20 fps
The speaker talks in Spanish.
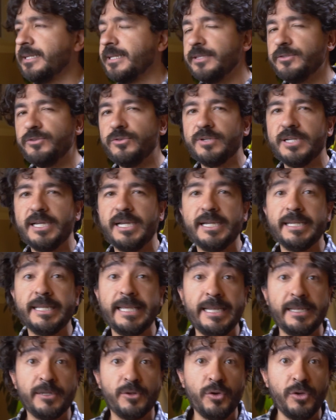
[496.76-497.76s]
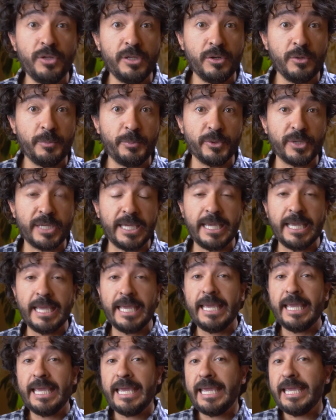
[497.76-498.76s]
que tocar el código porque
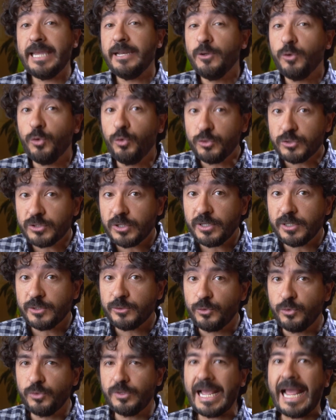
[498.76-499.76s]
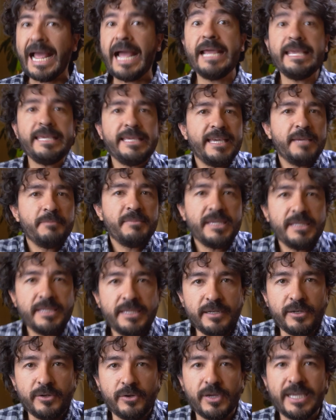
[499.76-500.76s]
el uso del tour hay que
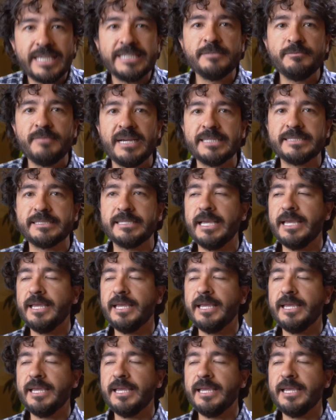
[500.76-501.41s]
medirlo. Es más,